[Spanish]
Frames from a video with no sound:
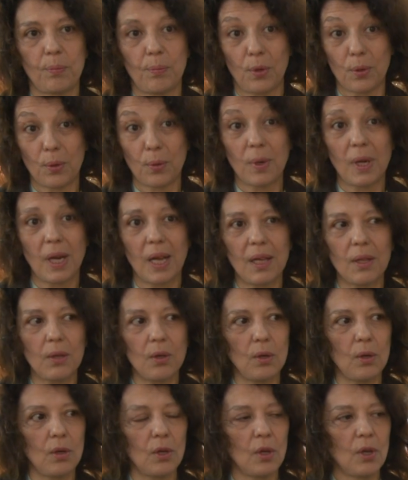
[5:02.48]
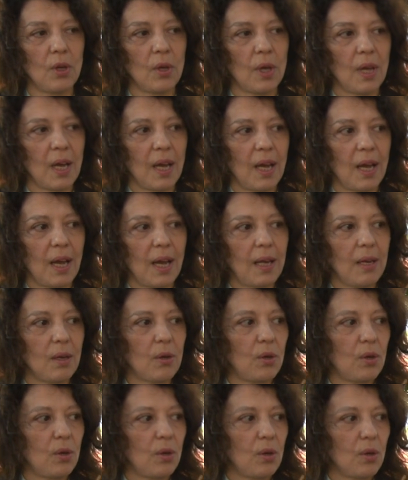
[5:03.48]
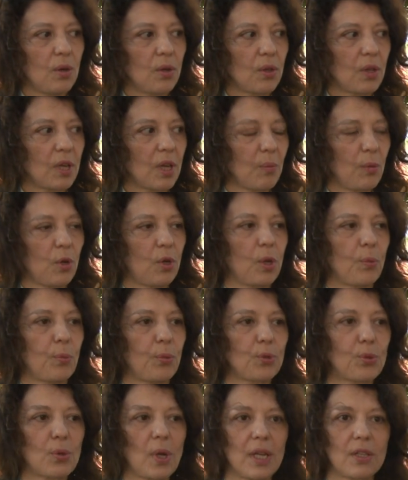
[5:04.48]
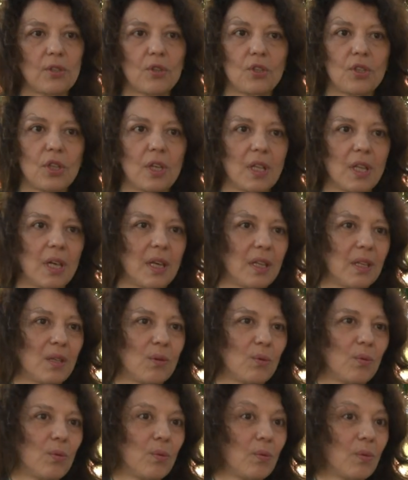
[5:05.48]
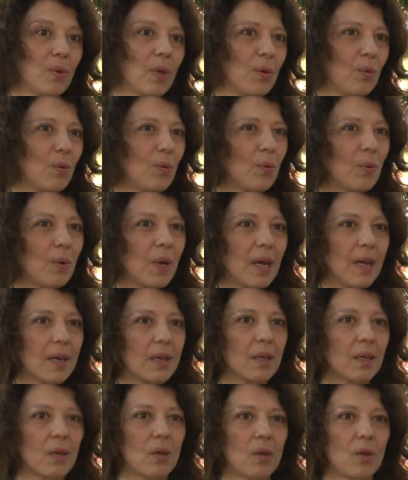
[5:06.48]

por un lado, algo, digamos, que puso a la sociedad en un, lugar